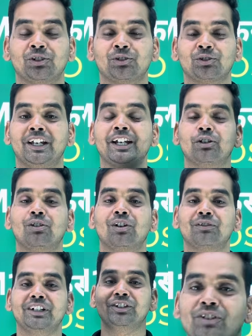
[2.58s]
होंगे तो एक
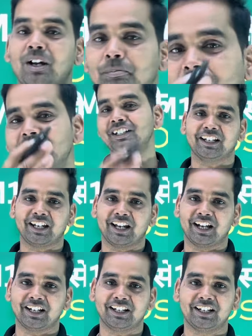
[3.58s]
और वीडियो आपके लिए लेके
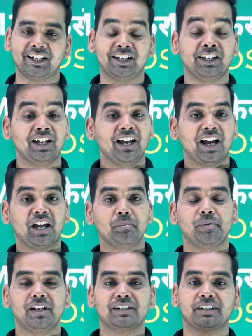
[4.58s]
आ गए हैं
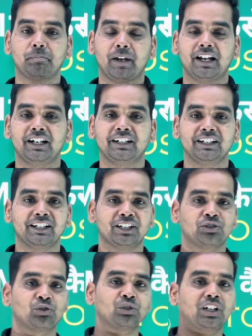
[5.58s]
आईपीएल से पहले ठीक है
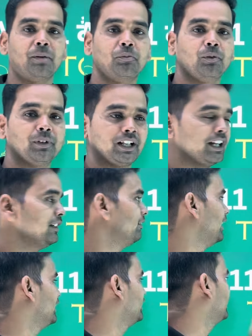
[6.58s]
जो कि आपको बताने
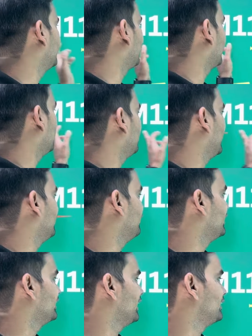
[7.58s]
वाले हैं ड्रीम
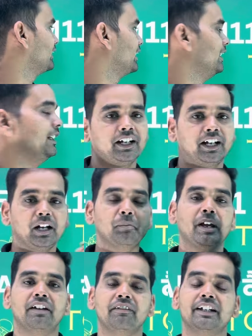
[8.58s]
इलेवन कैसे खेले ड्रीम
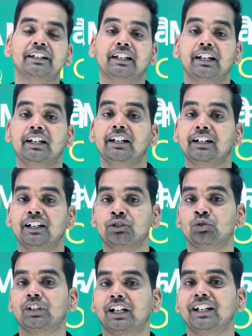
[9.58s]
इलेवन खेलने का
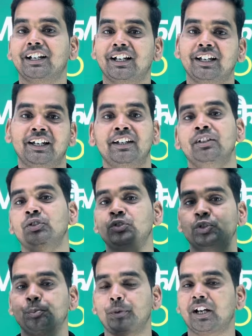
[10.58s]
जो तरीका है
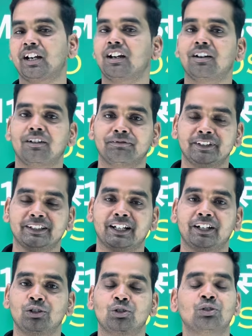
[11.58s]
यूट्यूब पे काफी
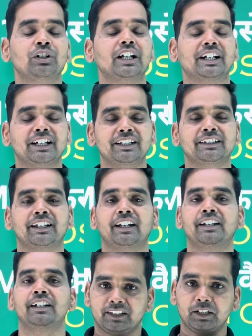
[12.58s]
सारे लोगों ने कई
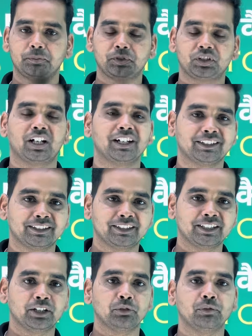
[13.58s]
सारे टिप्स ट्रिक्स
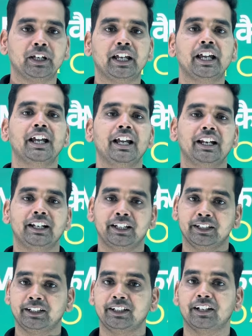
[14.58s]
दिए हुए हैं
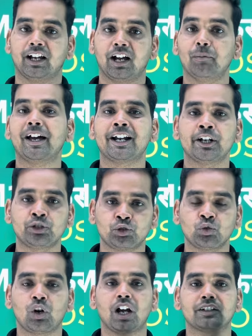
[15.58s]
लेकिन हमारा
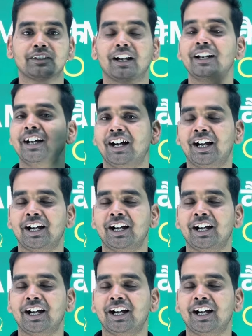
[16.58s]
जो साढ़े